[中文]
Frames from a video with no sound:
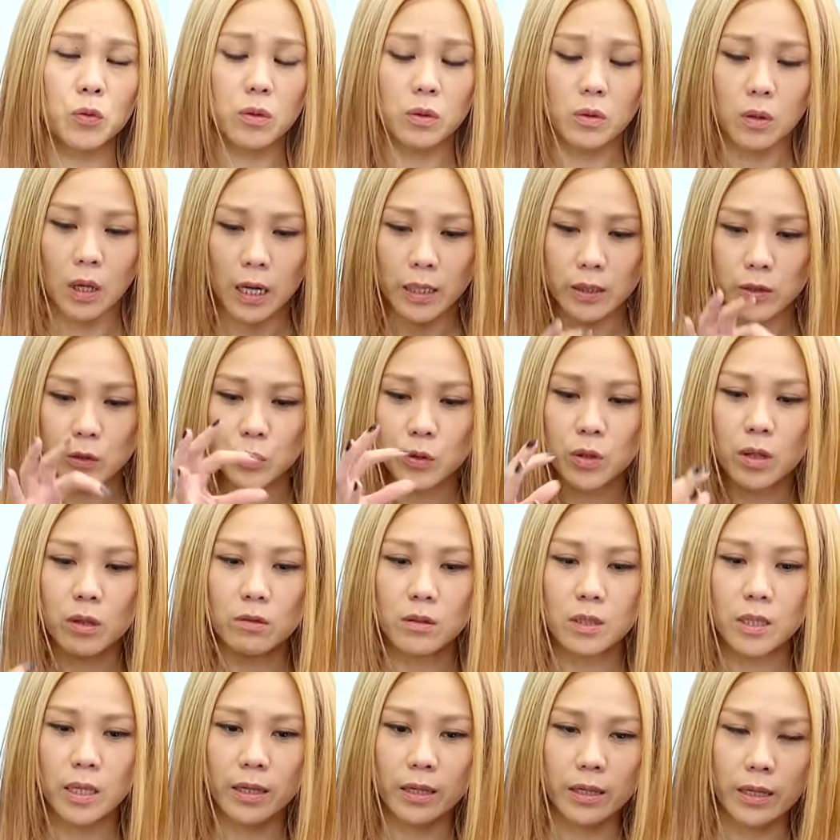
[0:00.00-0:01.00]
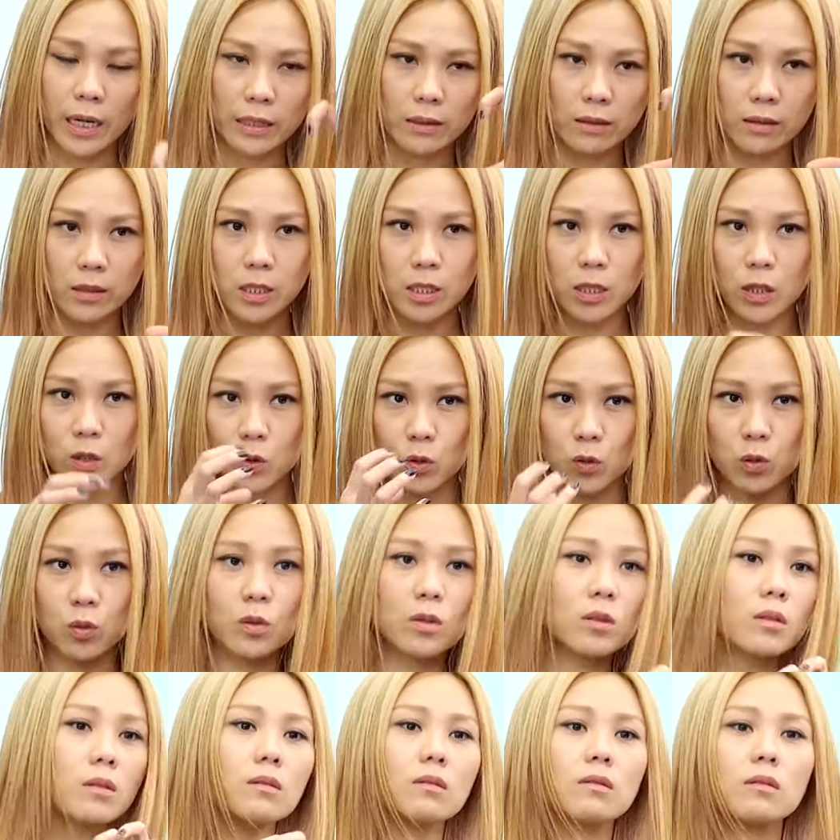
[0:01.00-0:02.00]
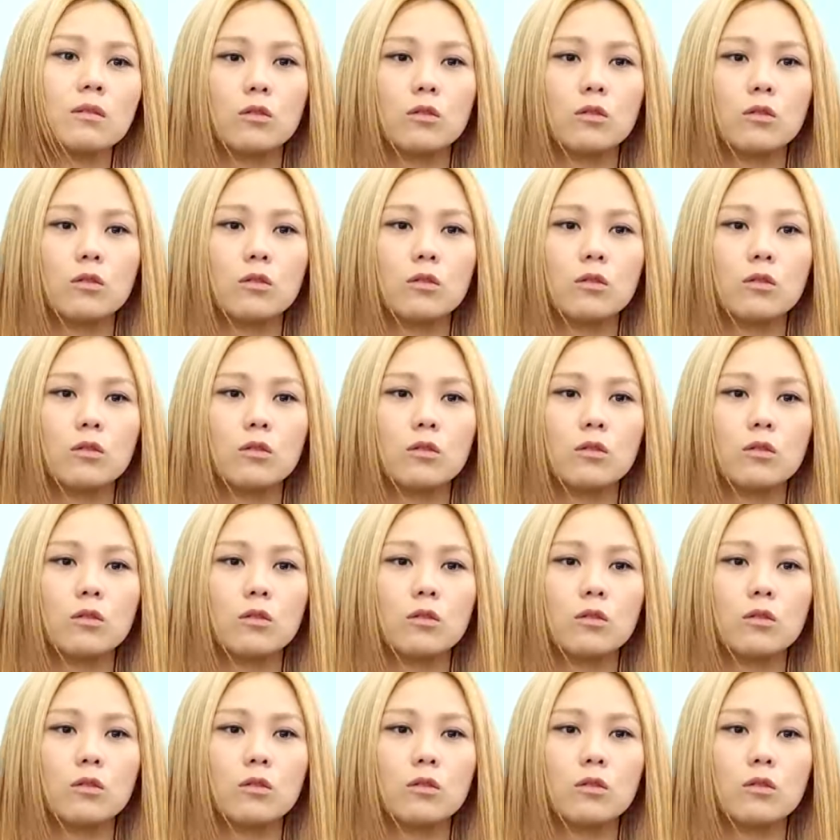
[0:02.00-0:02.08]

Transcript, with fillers: 还需要再染几撮